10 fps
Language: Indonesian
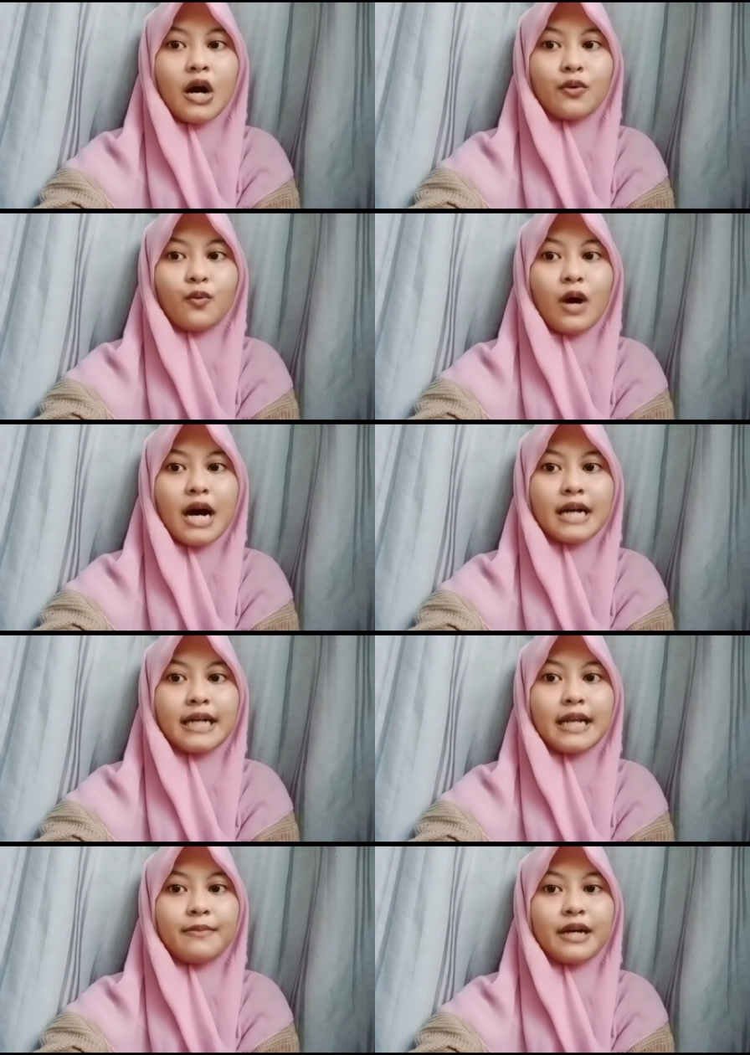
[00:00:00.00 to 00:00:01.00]
Ruang
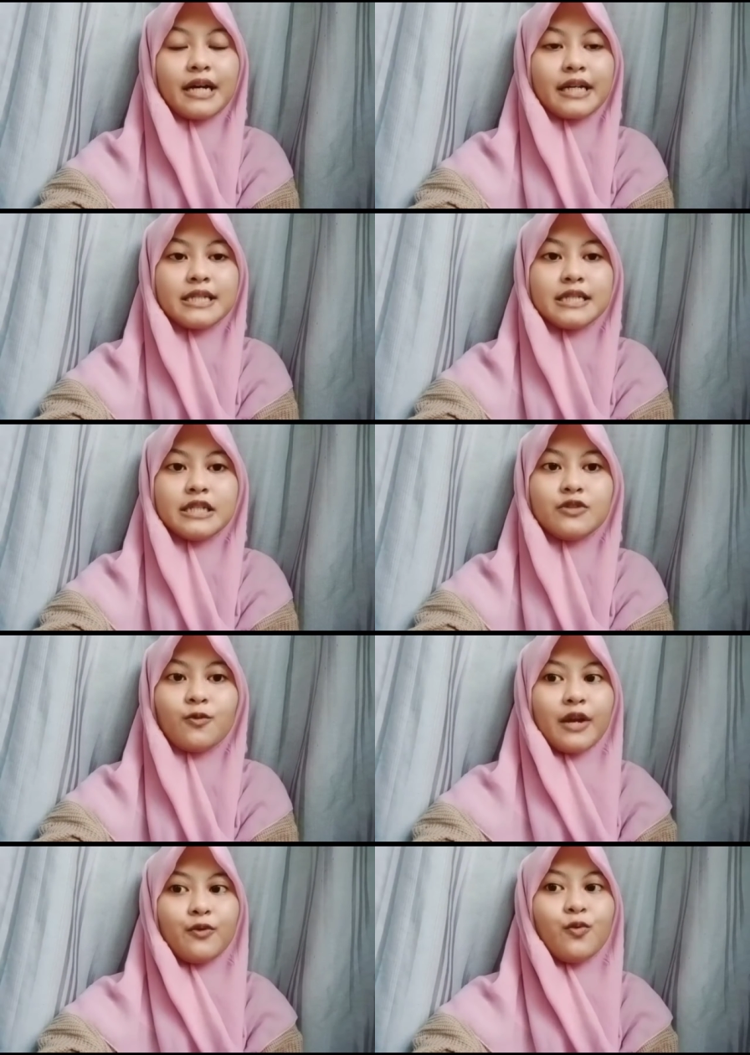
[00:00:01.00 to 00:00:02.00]
dalam karya seni
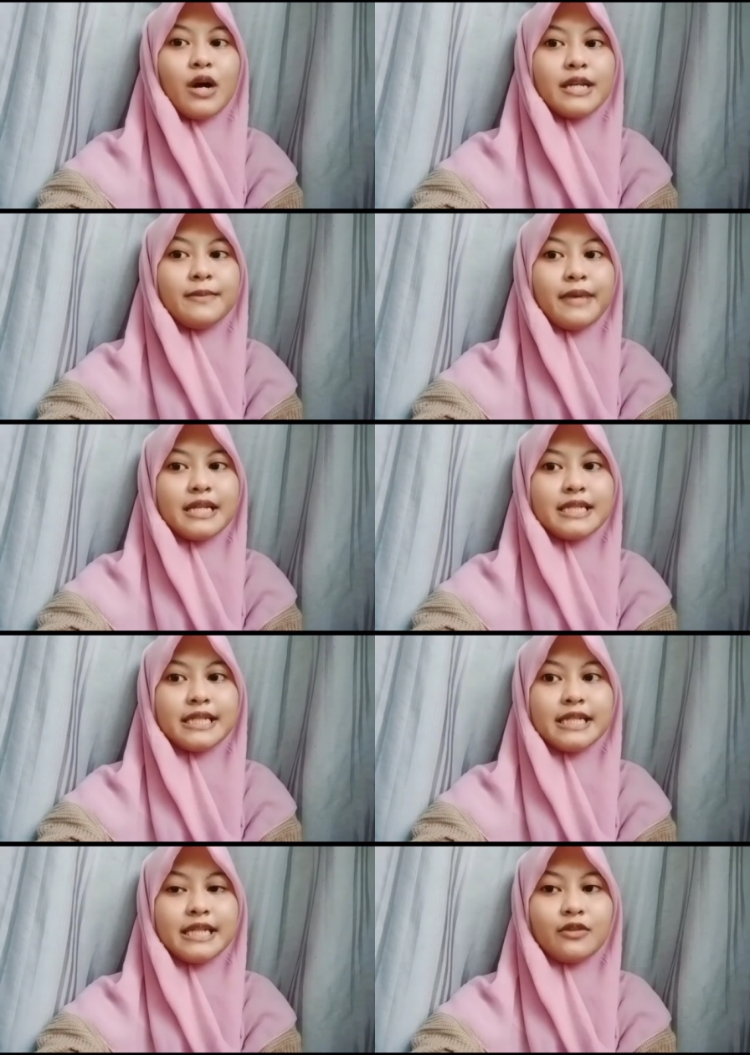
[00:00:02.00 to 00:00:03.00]
rupa dua
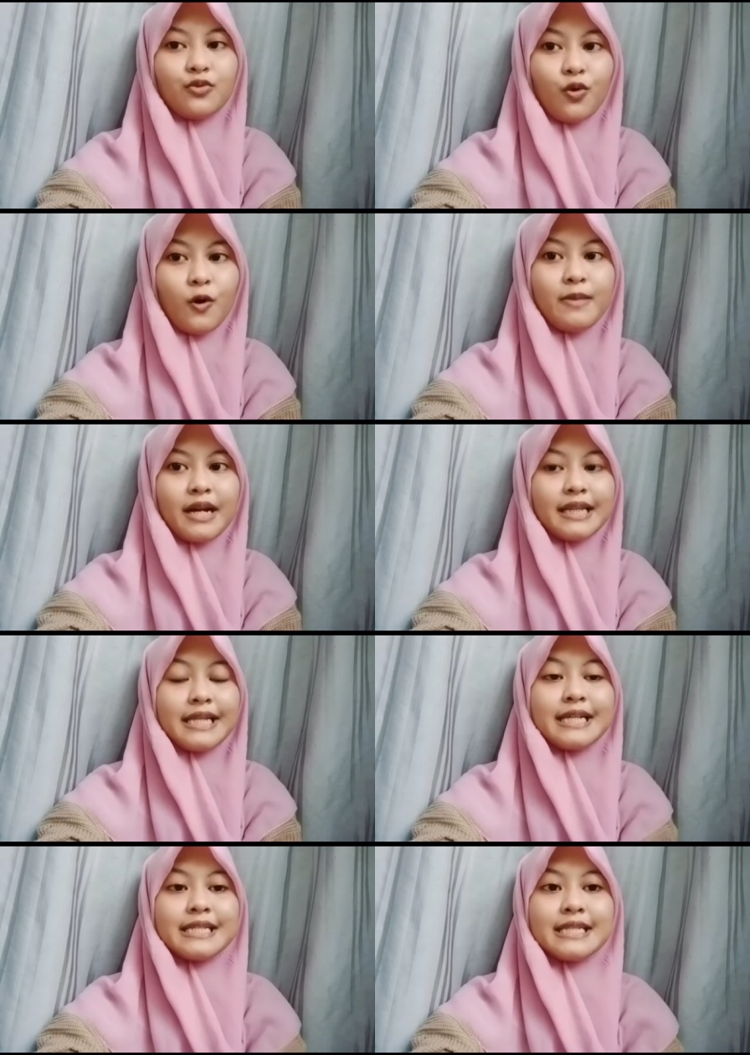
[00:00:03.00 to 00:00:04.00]
dimensi itu
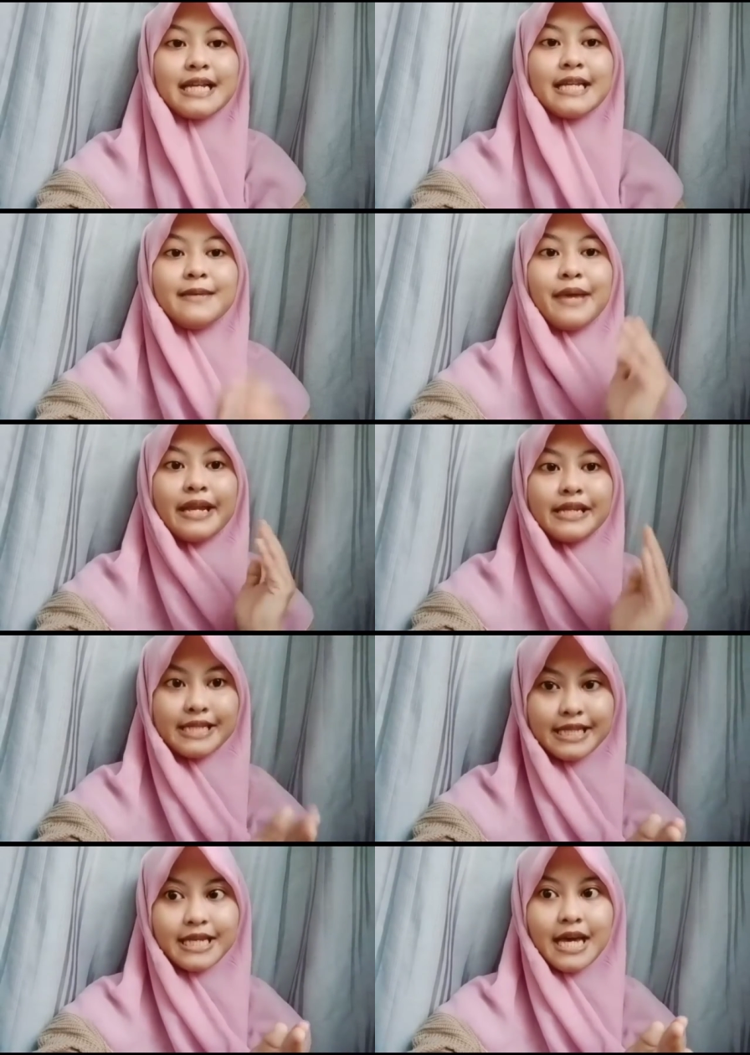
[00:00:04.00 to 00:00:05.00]
berarti kesan
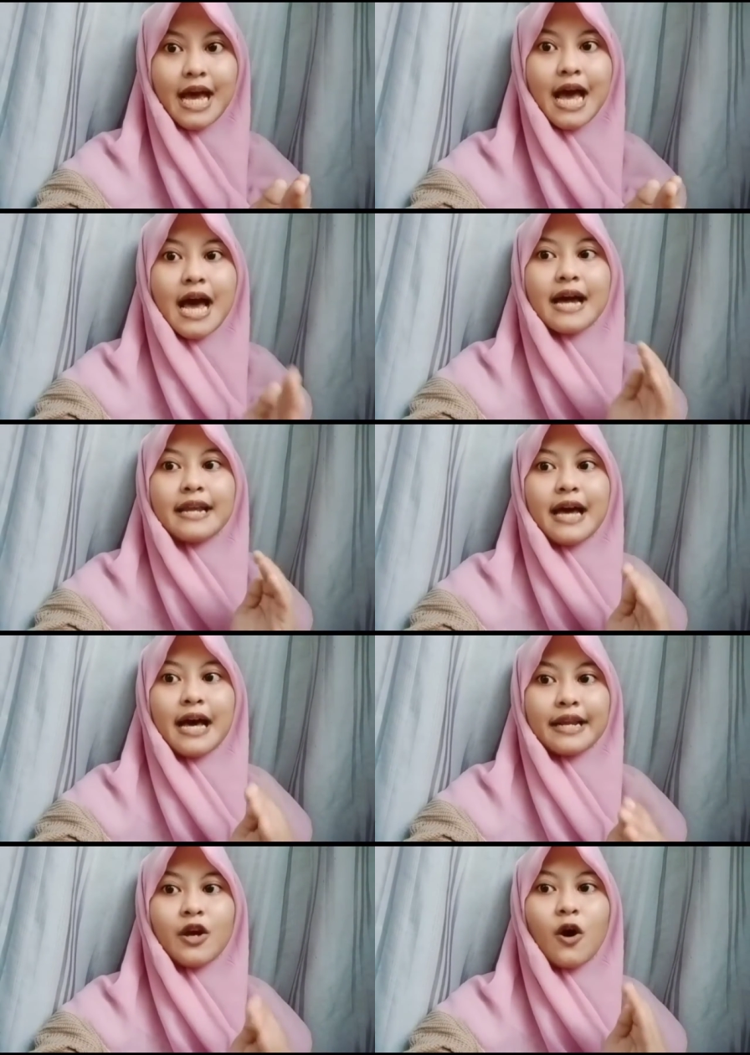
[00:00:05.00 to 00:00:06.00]
dimensi
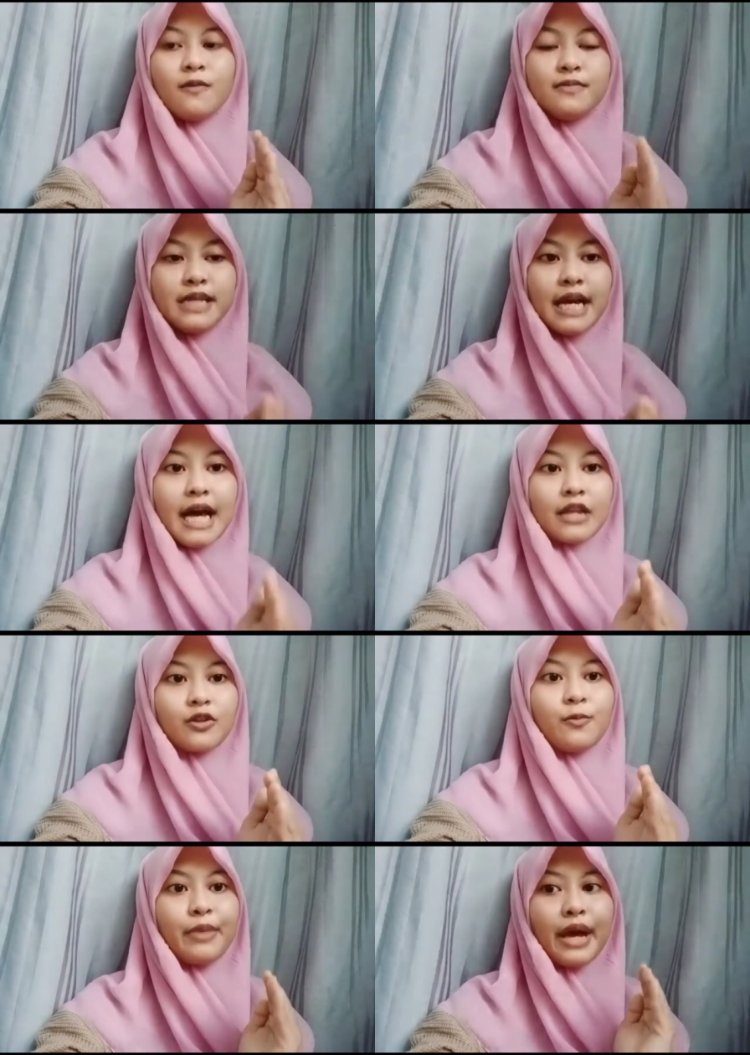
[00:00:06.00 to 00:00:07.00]
dari objek
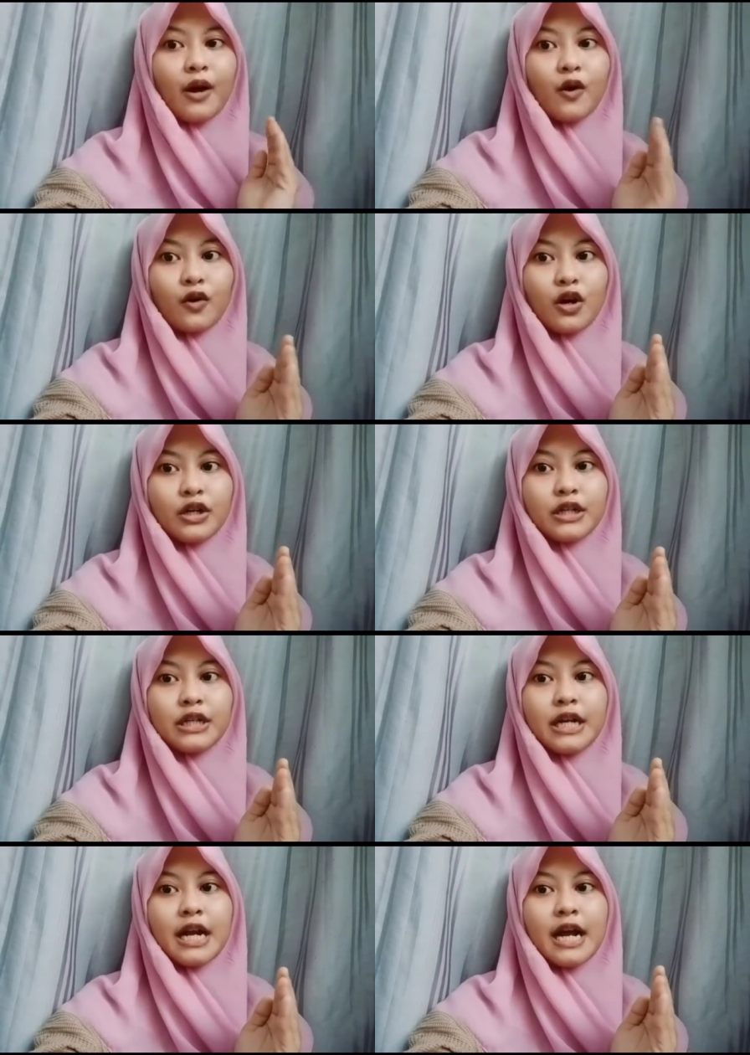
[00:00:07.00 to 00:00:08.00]
atau background
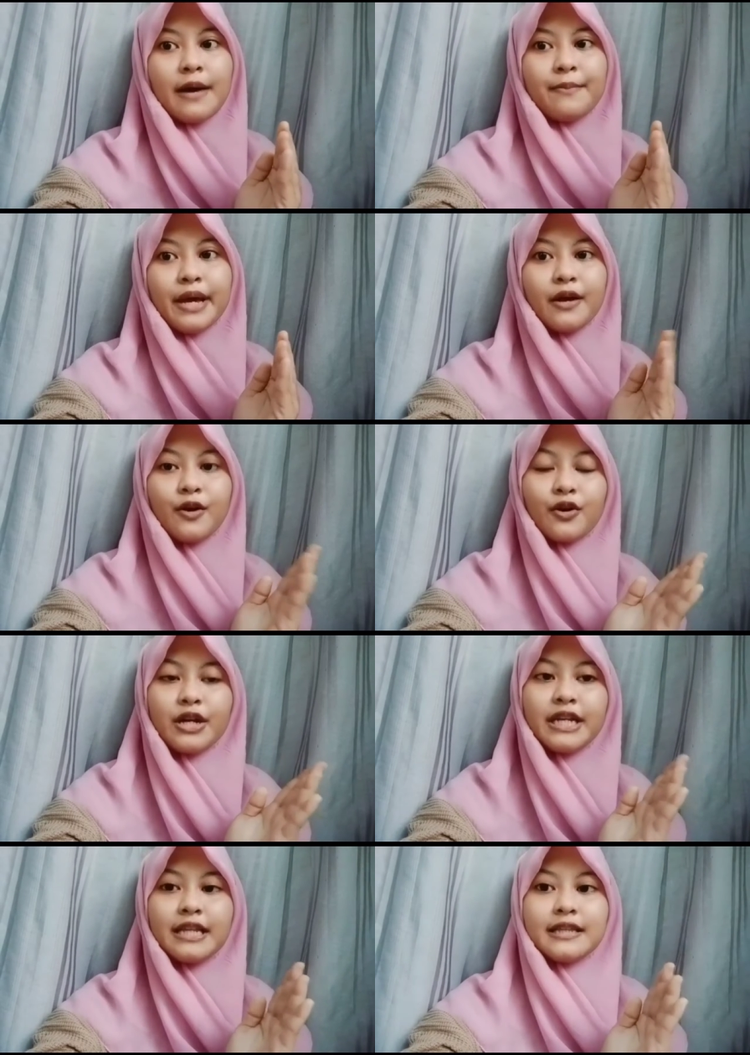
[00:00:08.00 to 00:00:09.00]

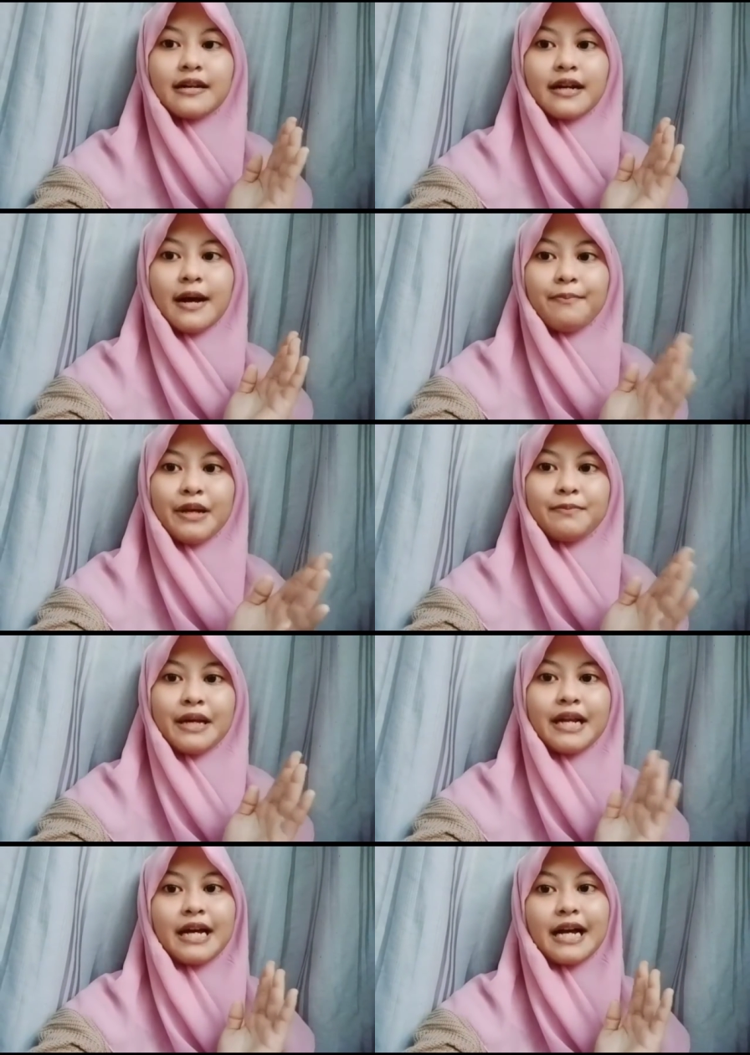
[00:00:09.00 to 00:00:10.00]
background yang terdapat
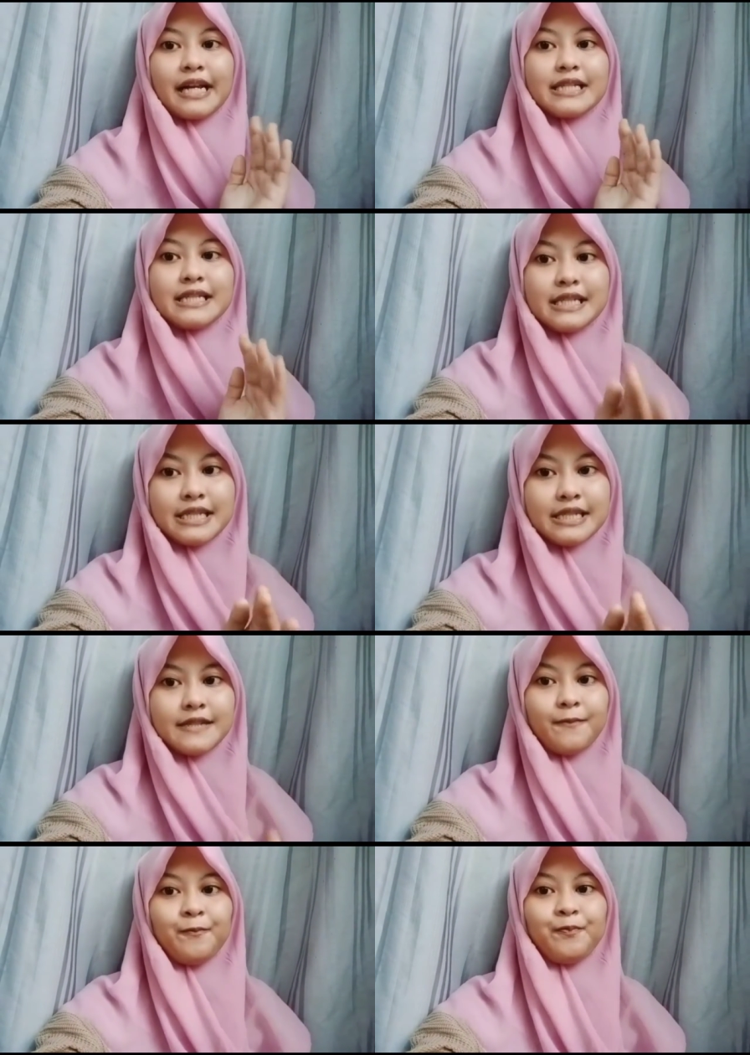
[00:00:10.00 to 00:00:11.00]
pada karya seni.